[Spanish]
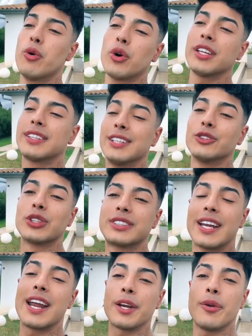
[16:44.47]
ocurre tanto
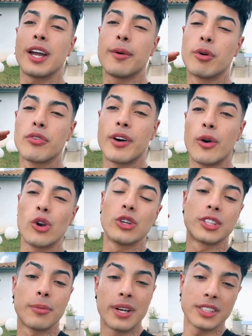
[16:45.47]
estar arriba que por favor
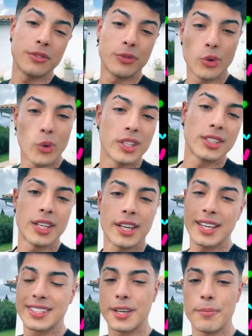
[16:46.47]
los demás
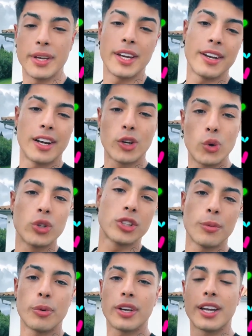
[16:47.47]
influencers que se miren el
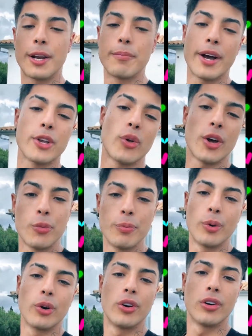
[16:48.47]
curso porque les va a ayudar un
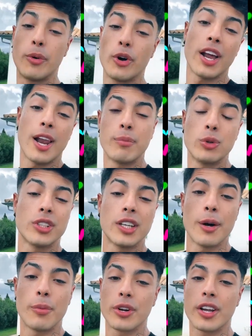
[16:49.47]
poco. Voy a la
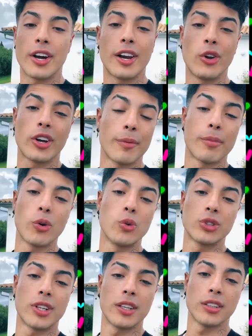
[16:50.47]
música porque ahora es lo que me
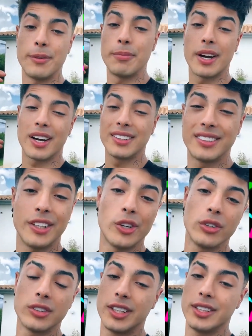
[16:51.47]
gusta, me
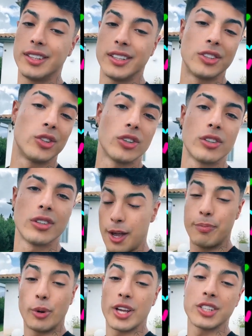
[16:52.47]
retiro de
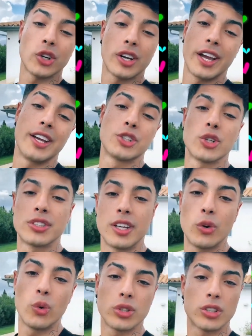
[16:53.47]
TikTok. Por eso que he hecho
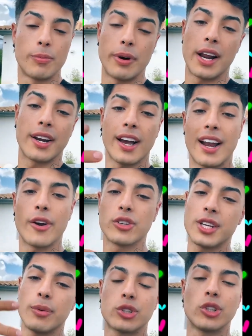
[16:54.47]
este curso, para
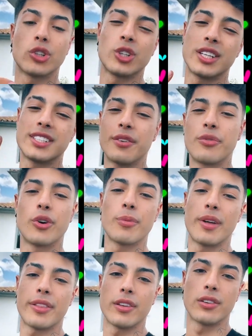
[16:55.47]
regalaros a vosotros esa
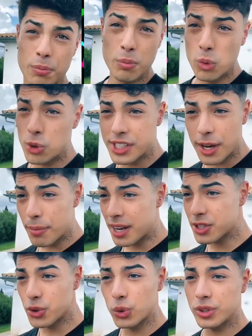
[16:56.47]
información. Mucha
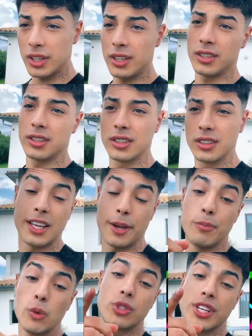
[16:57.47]
más útil
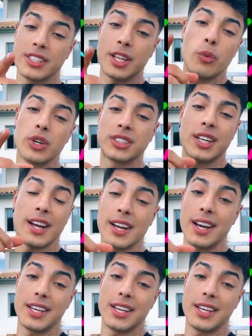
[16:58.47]
que muchas de vuestras